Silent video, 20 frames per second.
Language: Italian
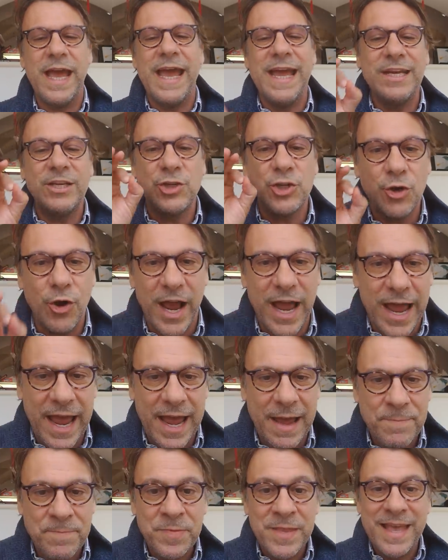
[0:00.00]
e
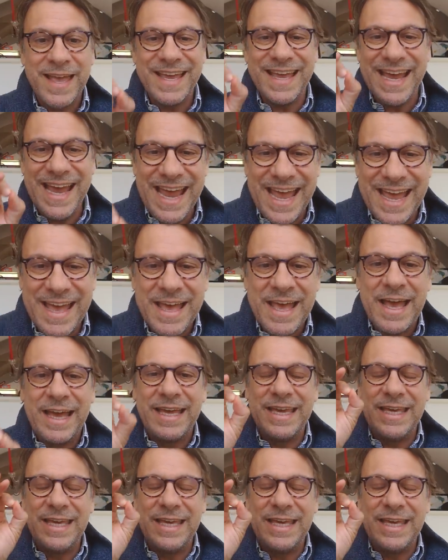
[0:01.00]
cioè che